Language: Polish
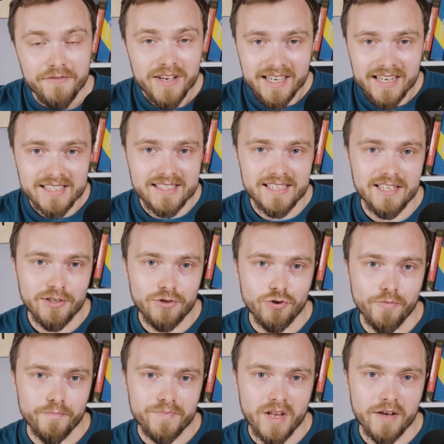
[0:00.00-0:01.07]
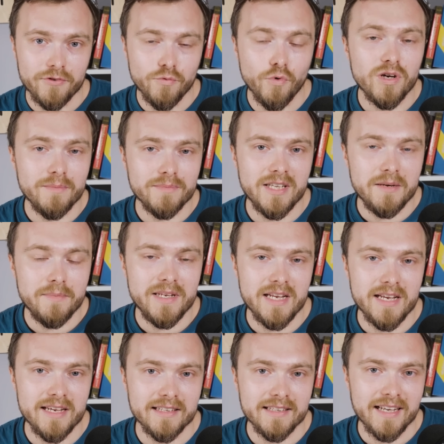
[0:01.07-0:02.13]
Wykres rynku początku, w długim
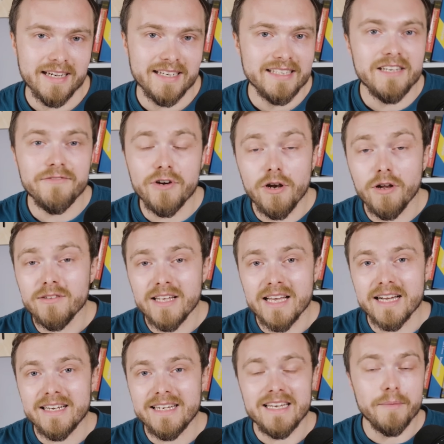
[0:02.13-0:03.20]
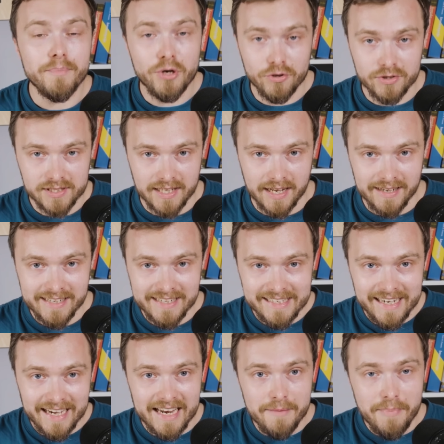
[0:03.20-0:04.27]
terminie jednak, nie wygląda jak linia prosta,
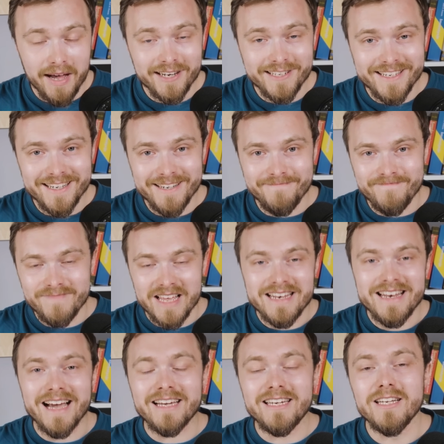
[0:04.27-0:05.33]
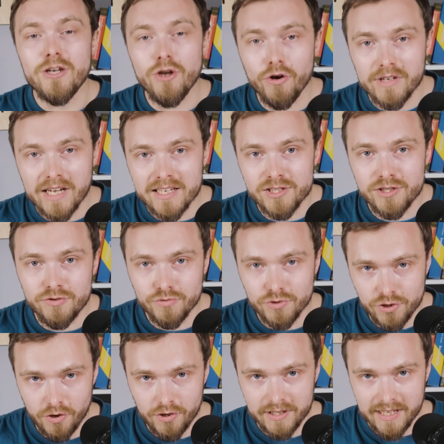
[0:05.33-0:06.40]
ale bardziej nachylona
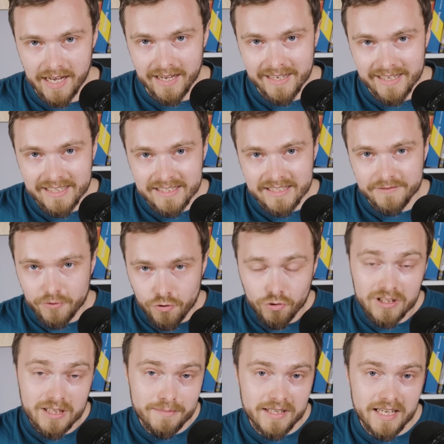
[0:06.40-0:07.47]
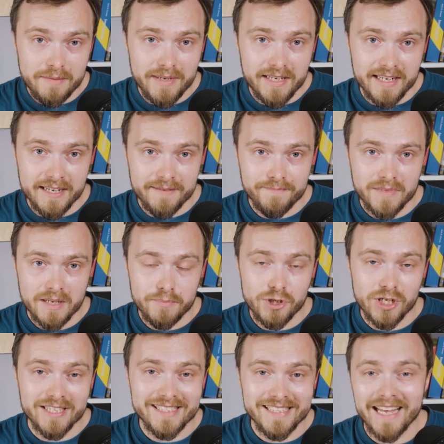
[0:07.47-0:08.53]
sinusoida. W krótkim terminie
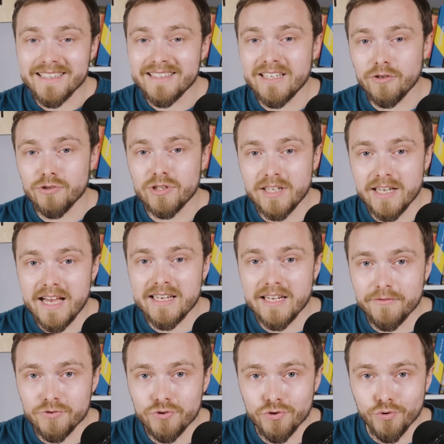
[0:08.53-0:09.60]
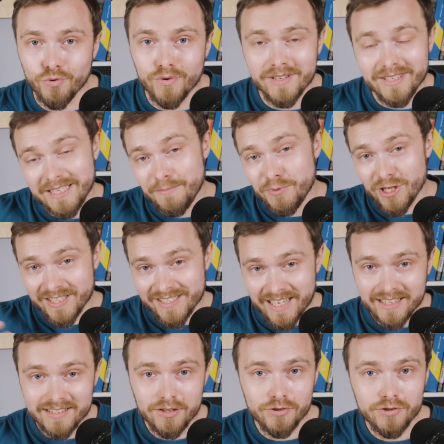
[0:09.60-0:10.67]
przesadne odchylenia w dół i
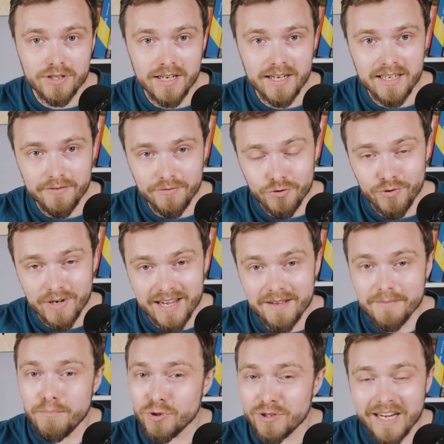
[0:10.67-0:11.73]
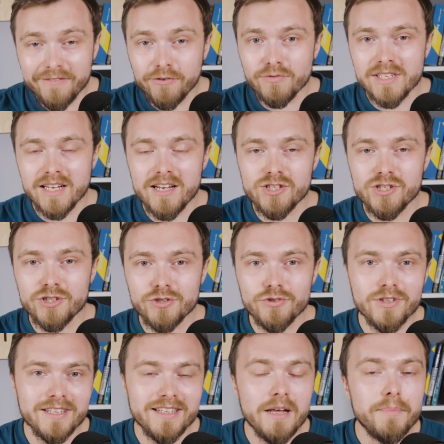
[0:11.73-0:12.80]
przesadne odchylenia w górę potrafią zależeć
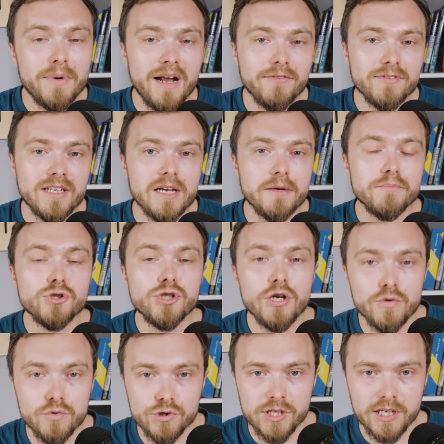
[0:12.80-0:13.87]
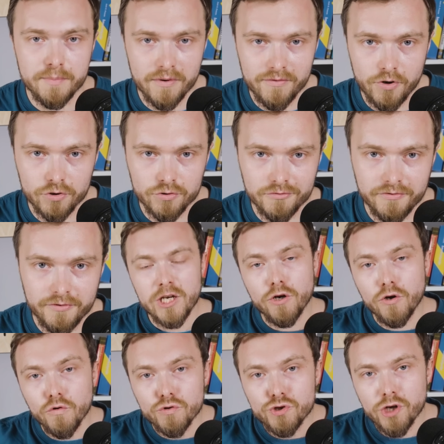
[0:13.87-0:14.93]
od naprawdę przeróżnych powodów. I
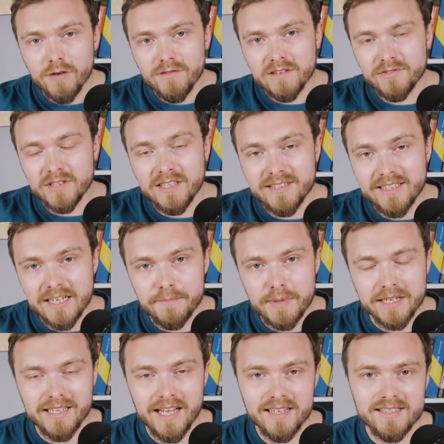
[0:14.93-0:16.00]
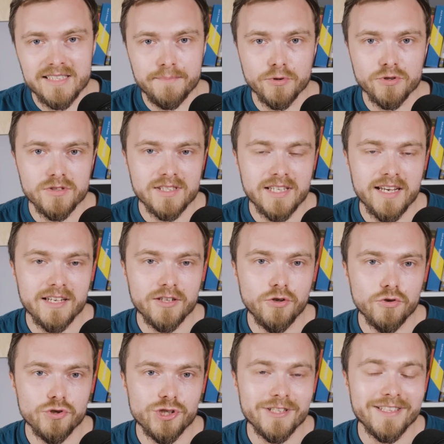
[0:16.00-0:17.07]
kluczowe w ich interpretacji pozostaje
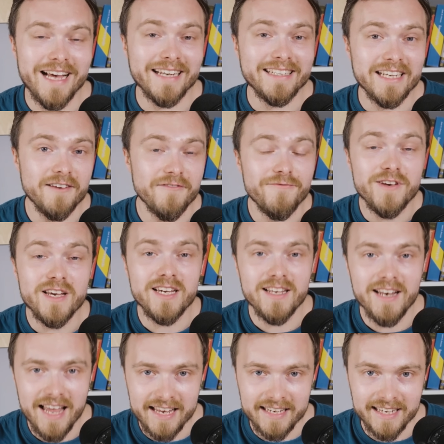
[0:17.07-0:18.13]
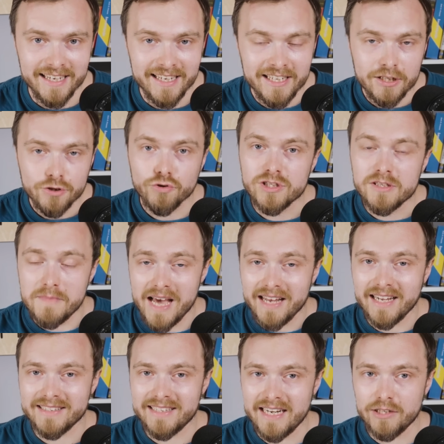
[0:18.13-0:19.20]
to, czy dane wychylenie to
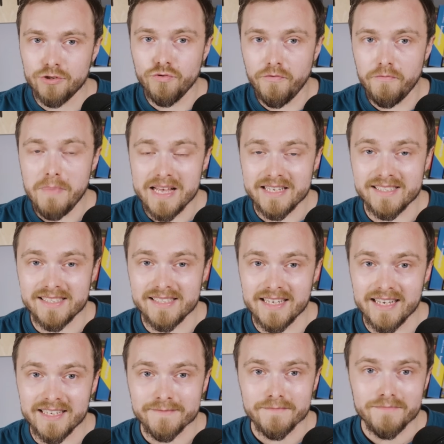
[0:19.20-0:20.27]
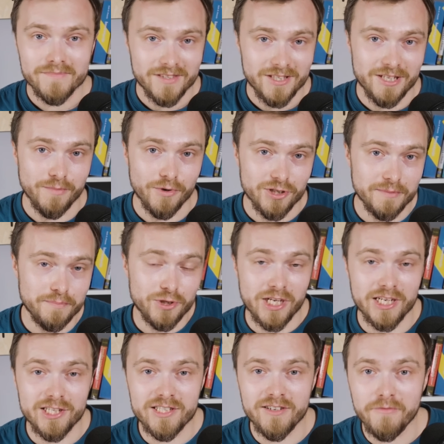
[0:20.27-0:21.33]
zmiana trendów bez se, czy może
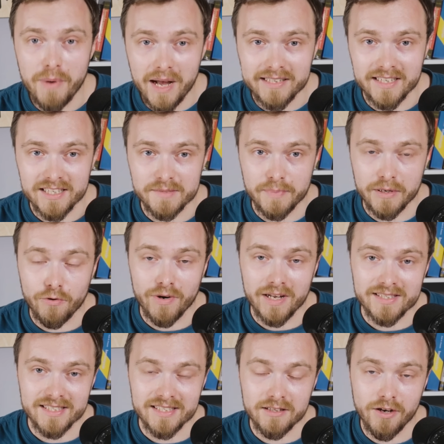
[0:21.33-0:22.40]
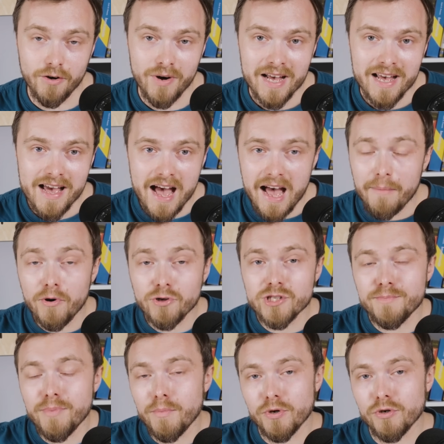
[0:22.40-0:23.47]
przejście w bańkę spekulacyjną, a
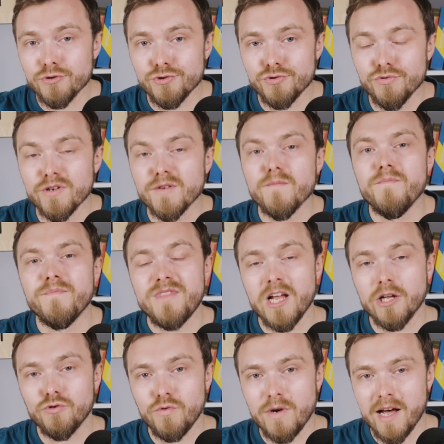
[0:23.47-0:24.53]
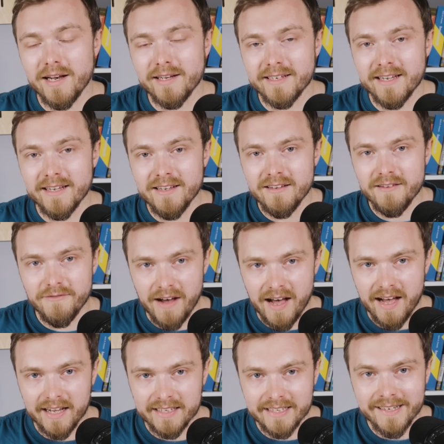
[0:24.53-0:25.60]
może po prostu naturalne
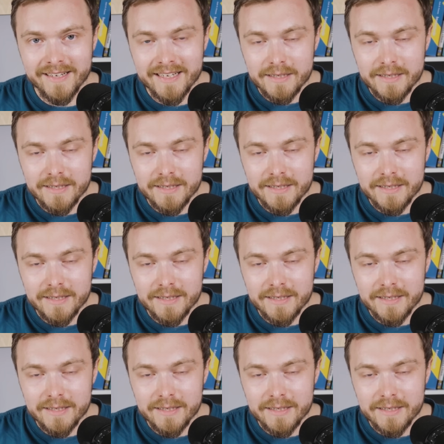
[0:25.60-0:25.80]
wahanie.